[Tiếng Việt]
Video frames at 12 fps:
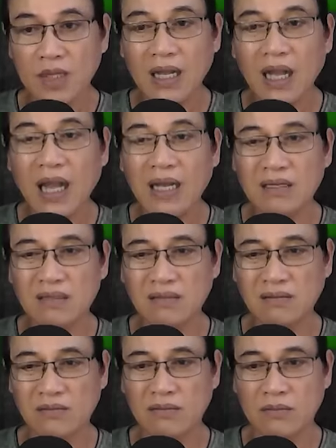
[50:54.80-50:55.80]

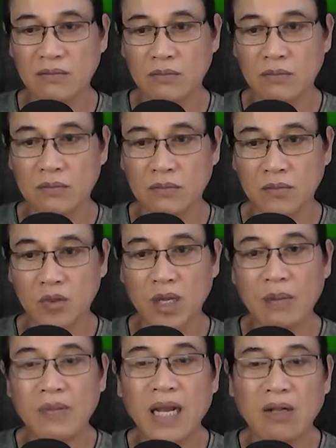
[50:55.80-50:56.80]
Anh,
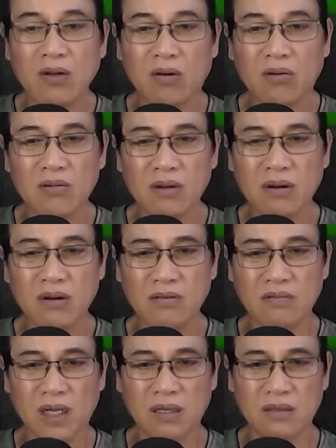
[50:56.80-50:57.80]
em đang ngủ
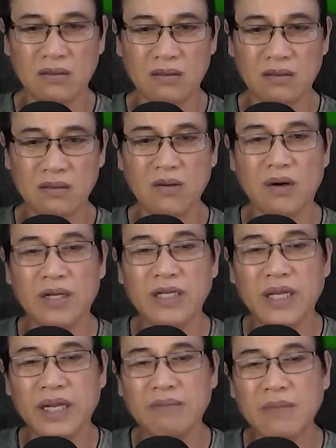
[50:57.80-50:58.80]
ngon mà gọi
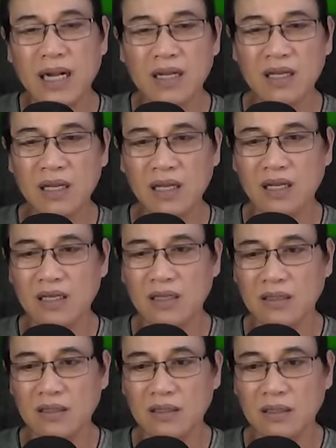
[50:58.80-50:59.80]
dậy mặn gì?
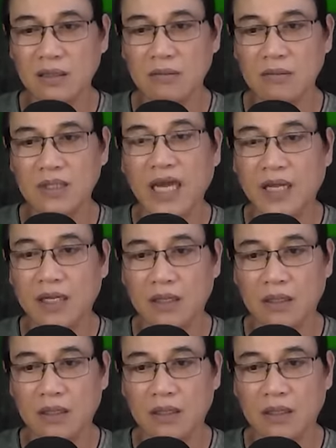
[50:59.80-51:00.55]
Dậy,